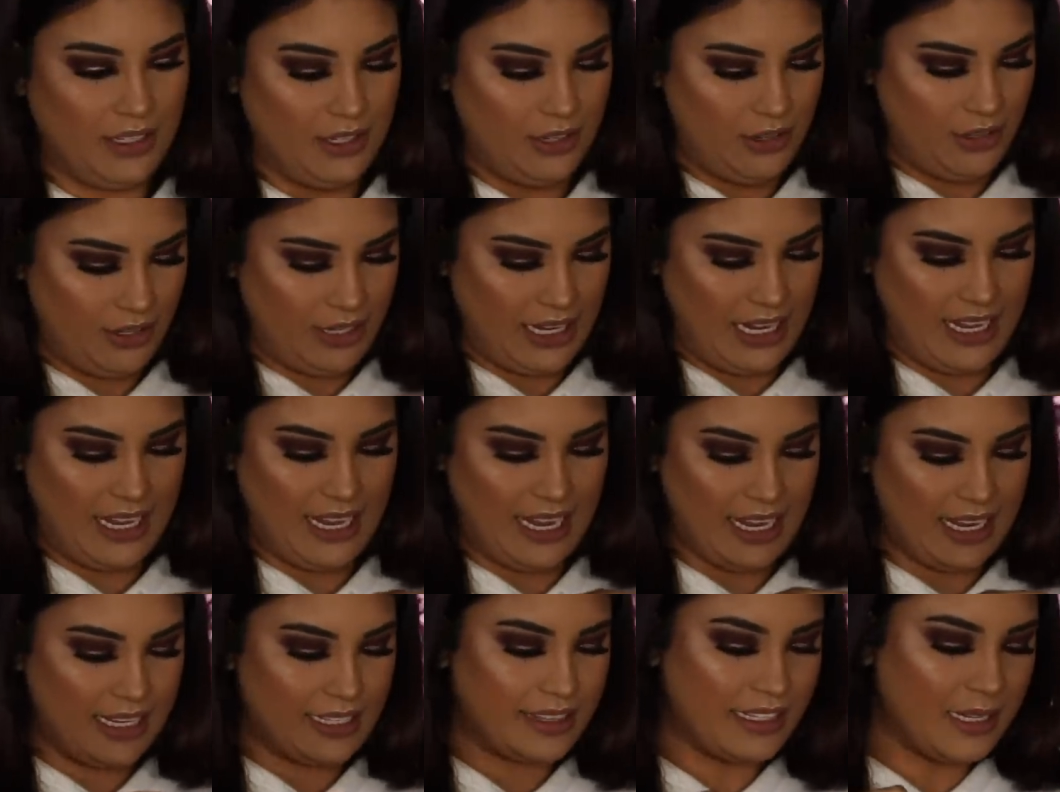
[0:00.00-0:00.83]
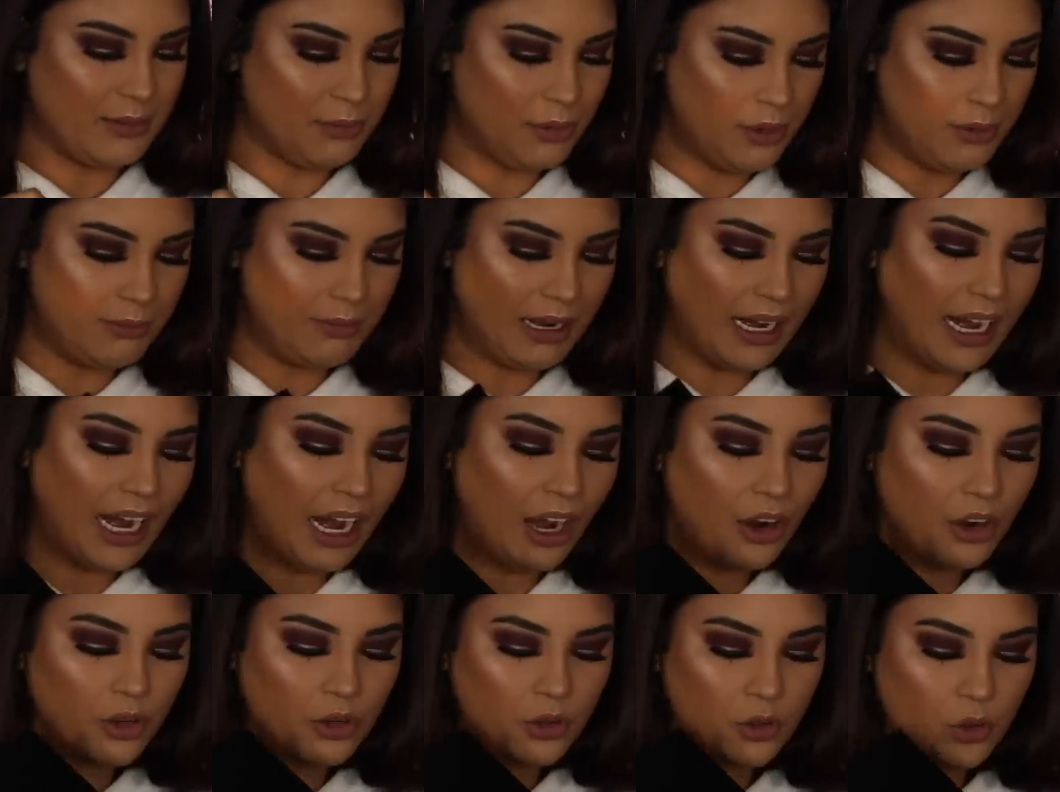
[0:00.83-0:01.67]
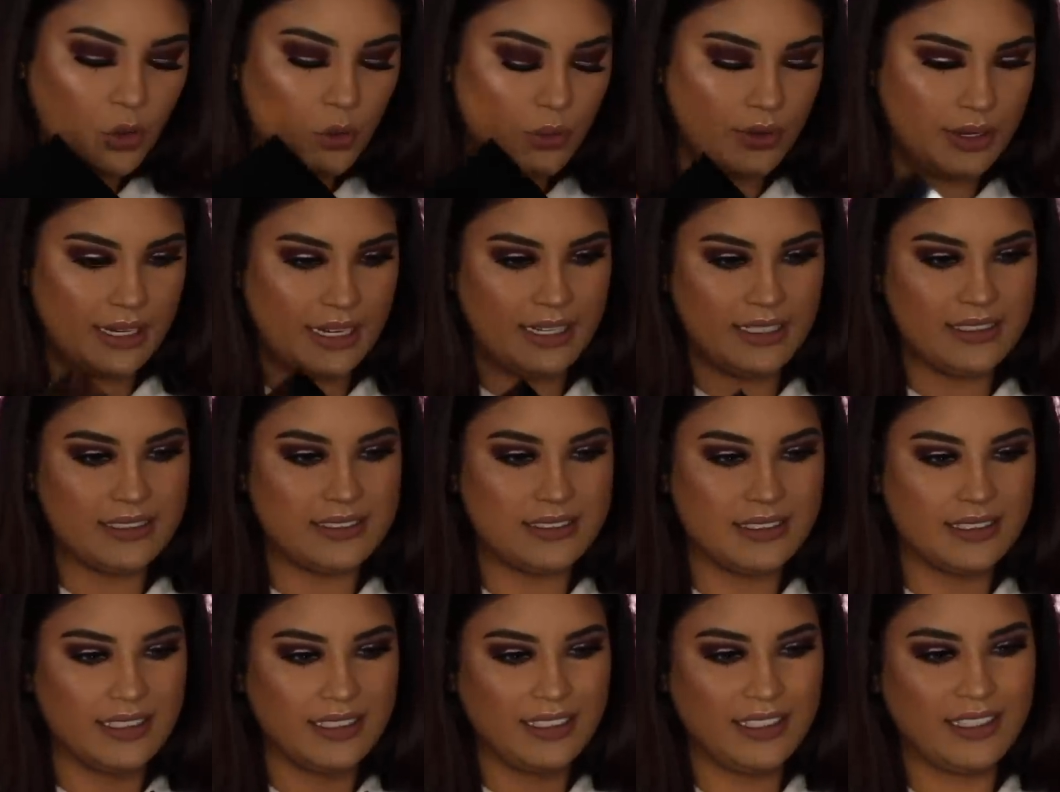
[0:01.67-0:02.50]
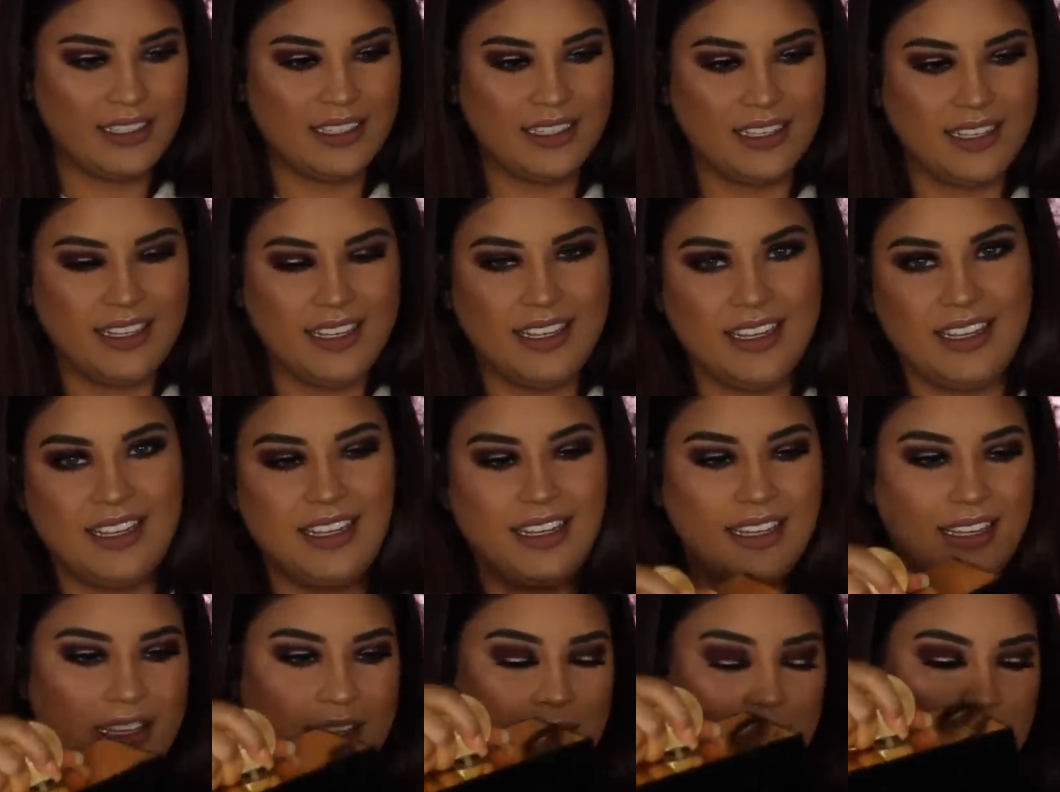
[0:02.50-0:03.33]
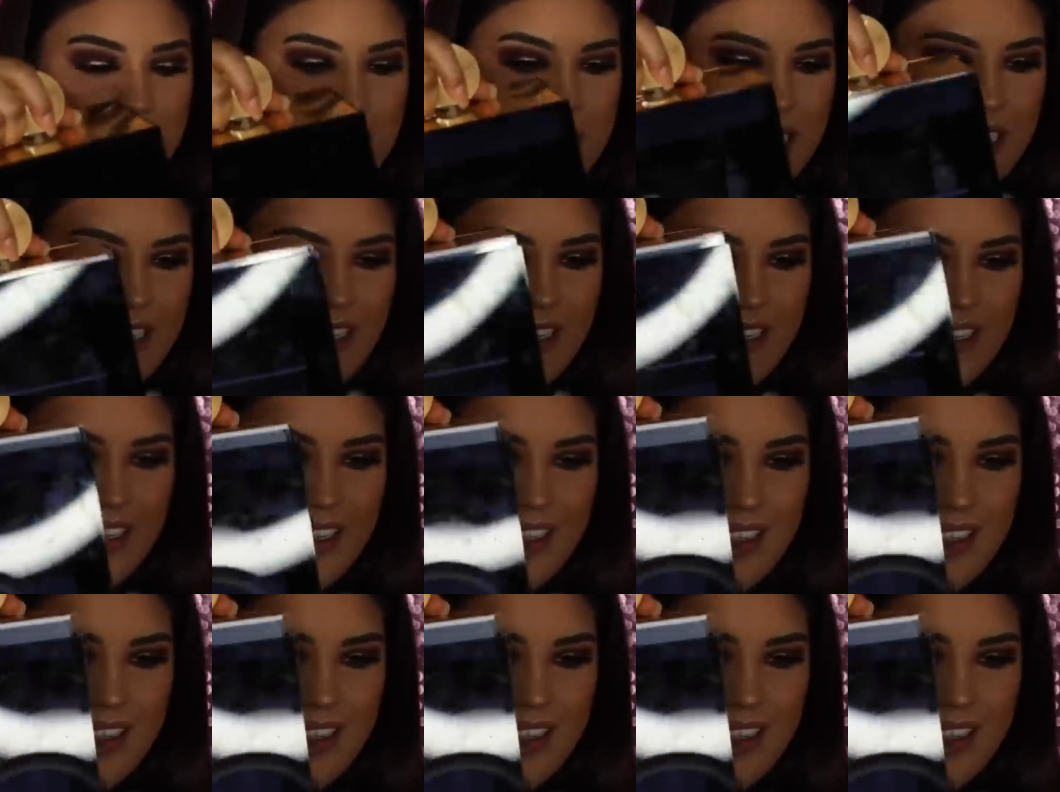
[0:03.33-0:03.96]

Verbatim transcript: Ok, ahí estamos más a oscuras. Miren,